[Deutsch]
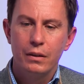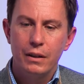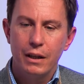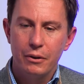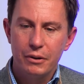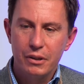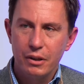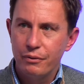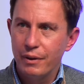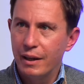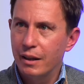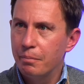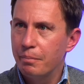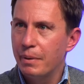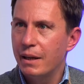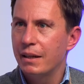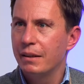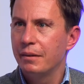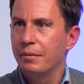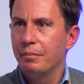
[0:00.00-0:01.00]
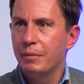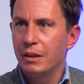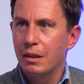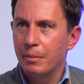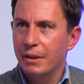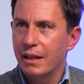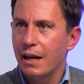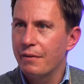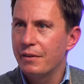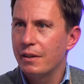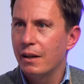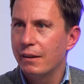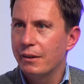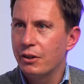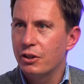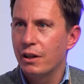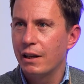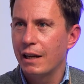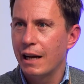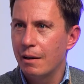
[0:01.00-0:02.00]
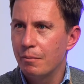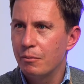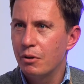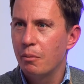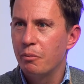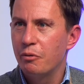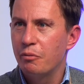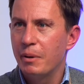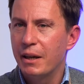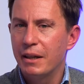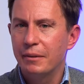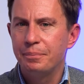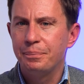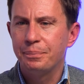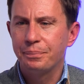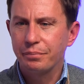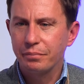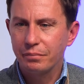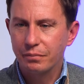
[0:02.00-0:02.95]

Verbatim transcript: Die Außerfernbahn mit der Bedarfshaltestelle Almkopfbahn